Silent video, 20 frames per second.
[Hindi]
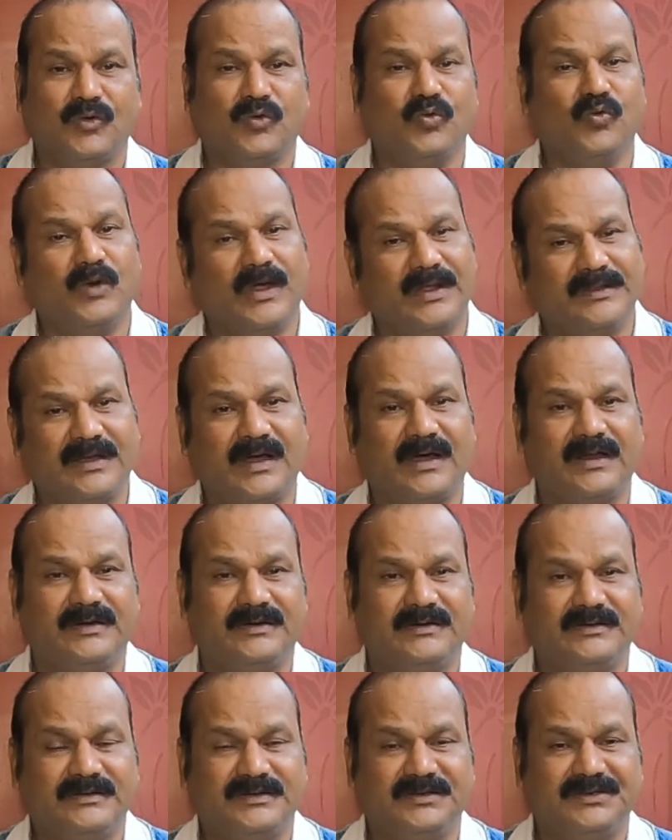कूड़ादान
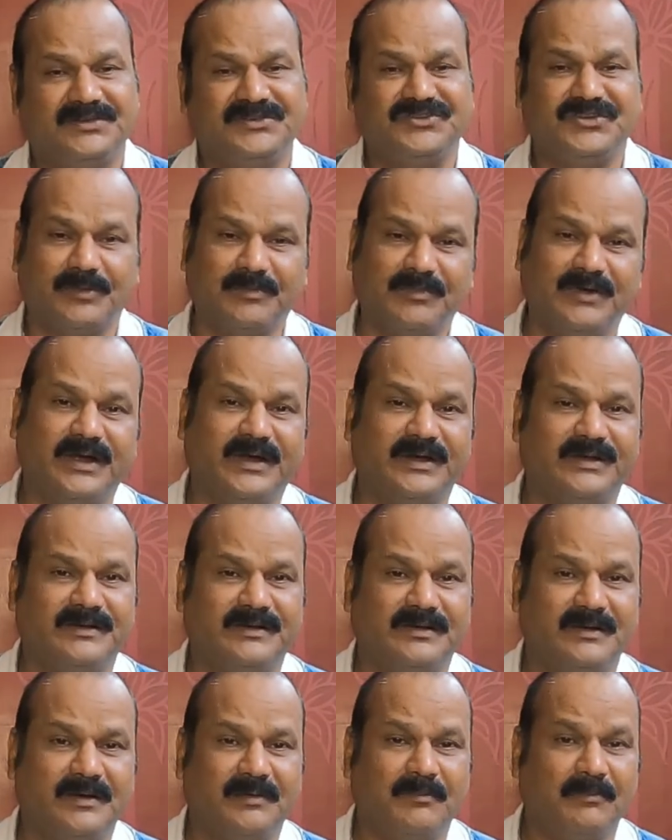
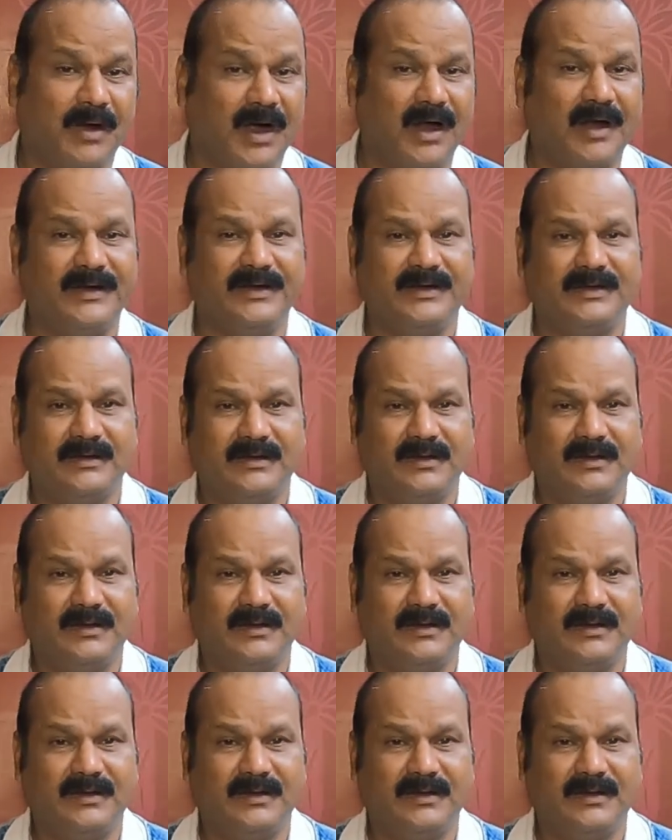जमघट भांड